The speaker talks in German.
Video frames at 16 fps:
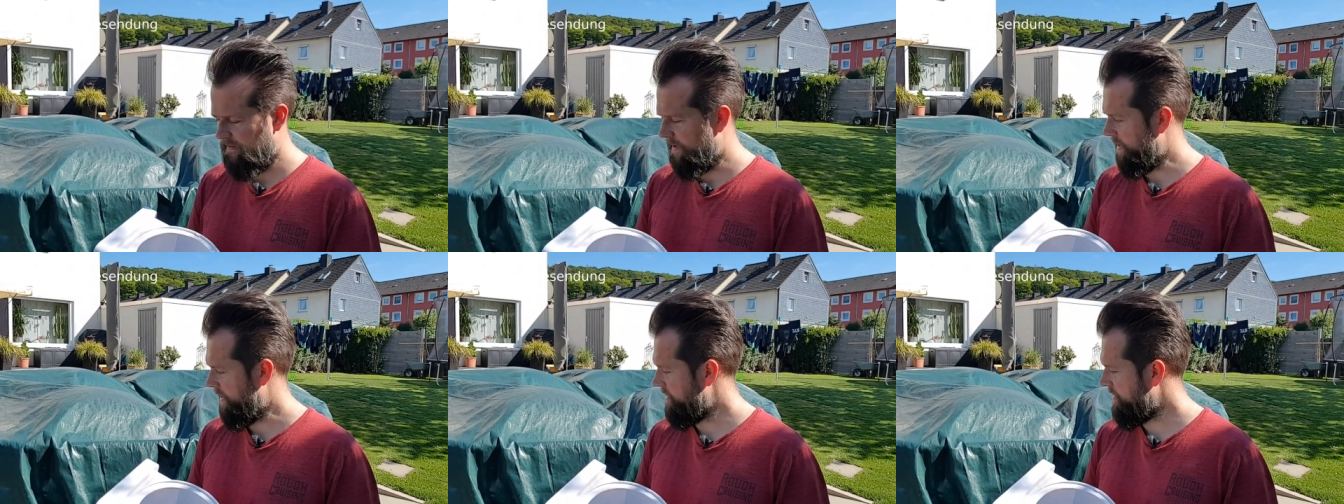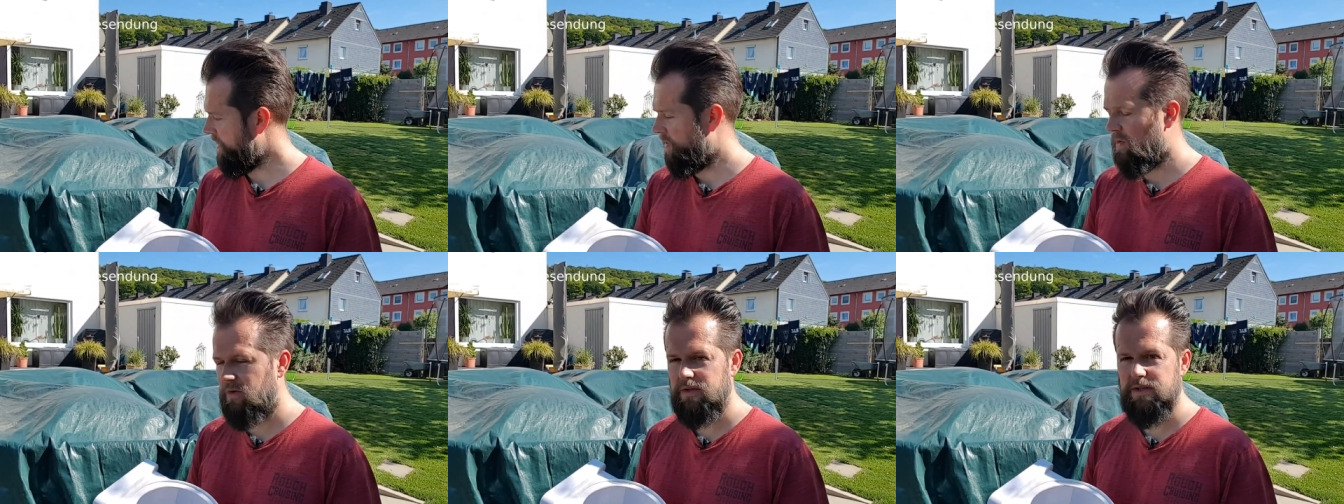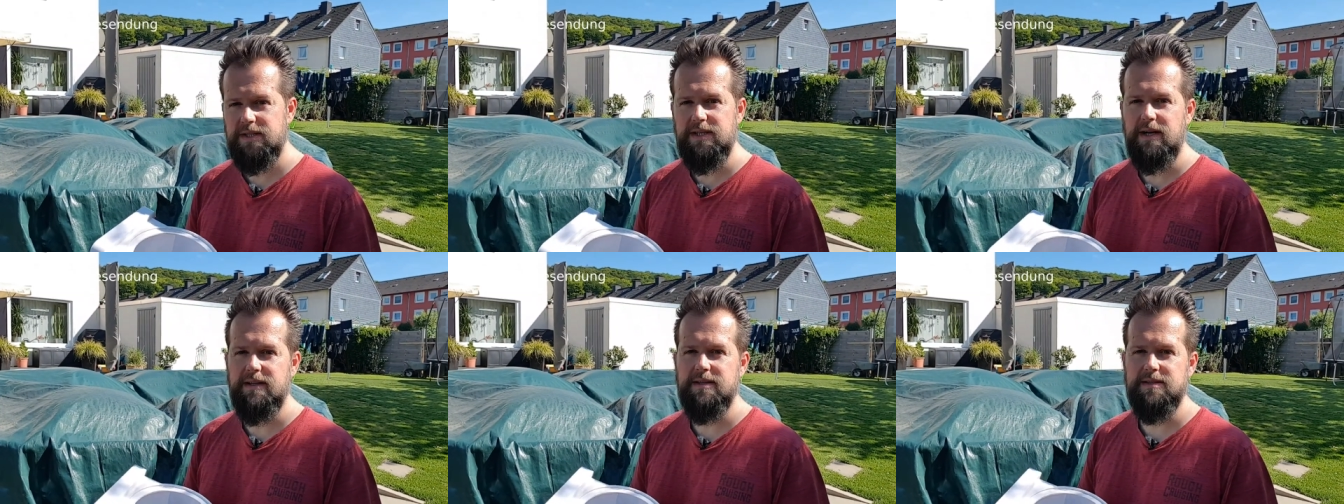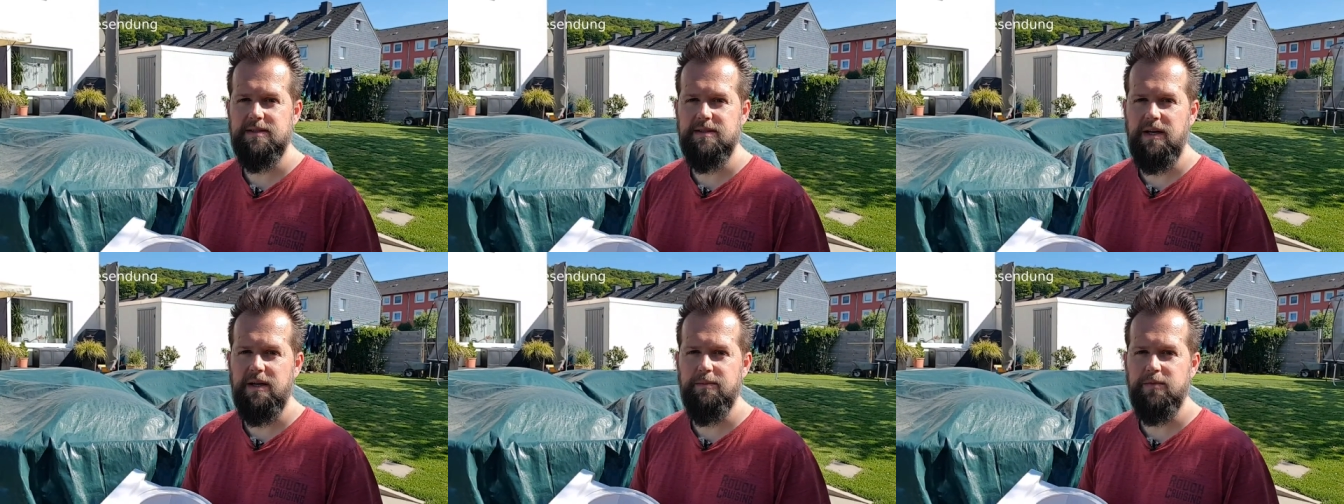weil das auch nicht alles
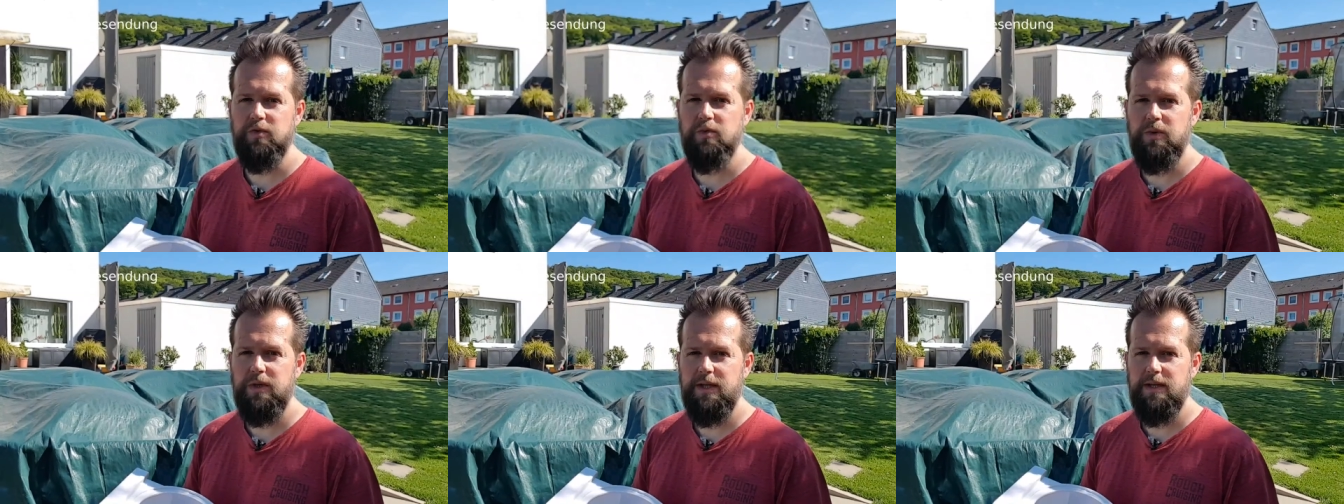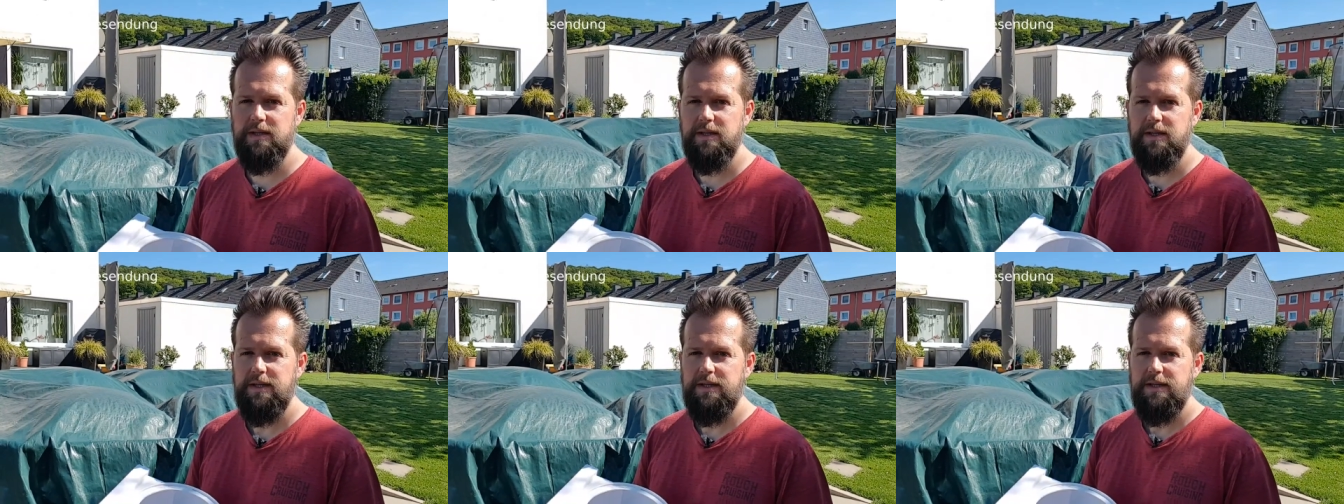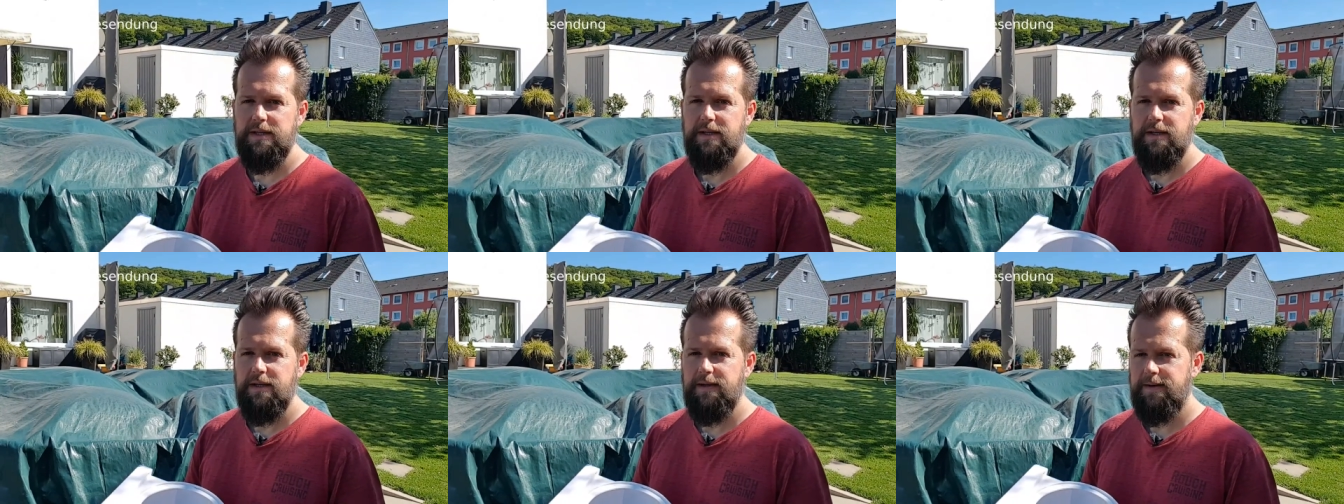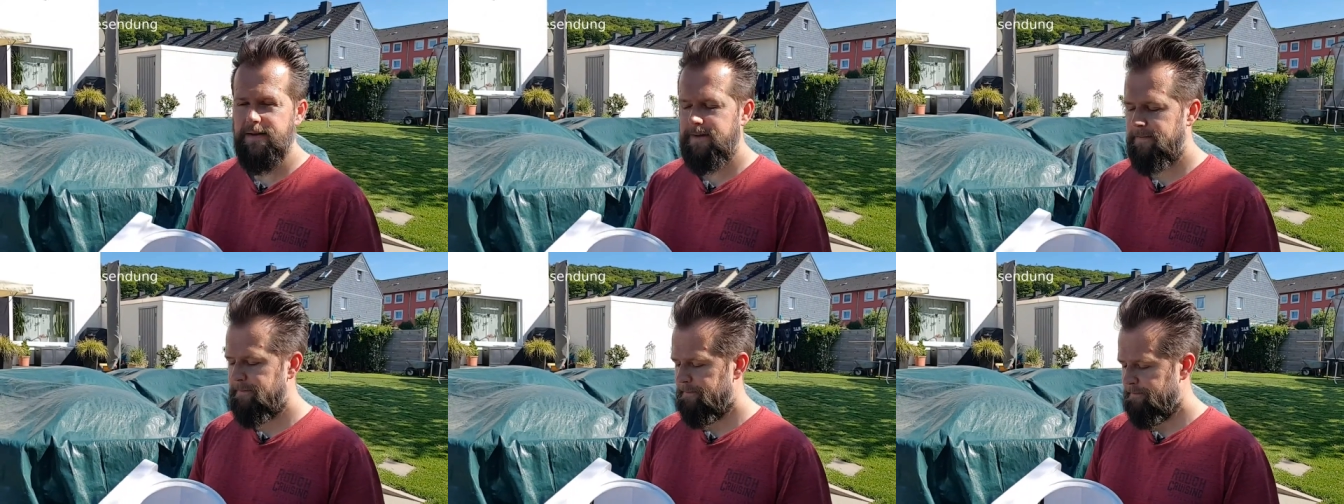in einem Zug geht.
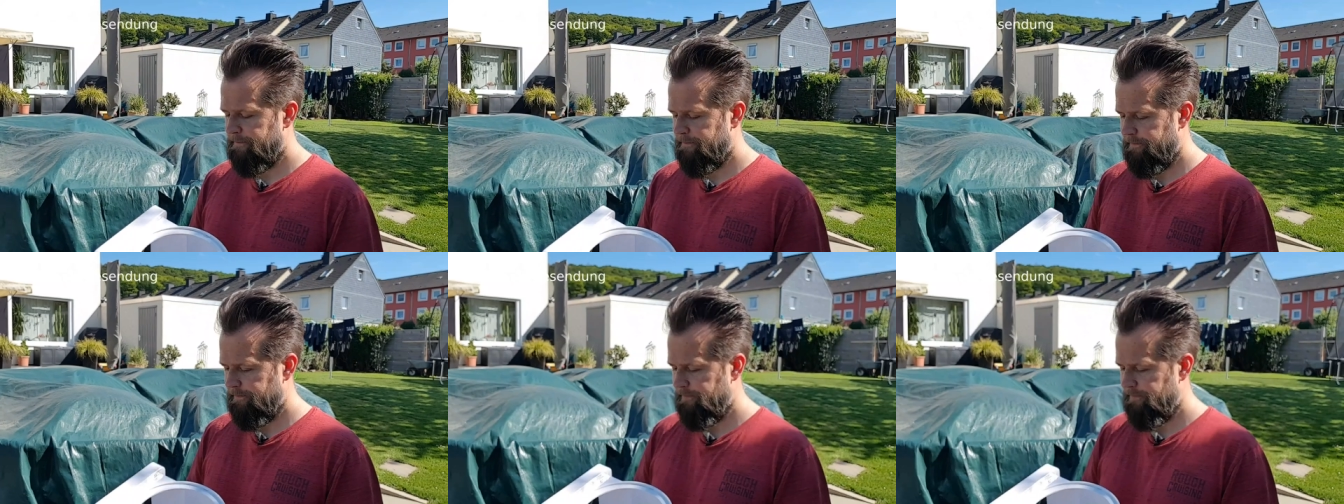Ähm,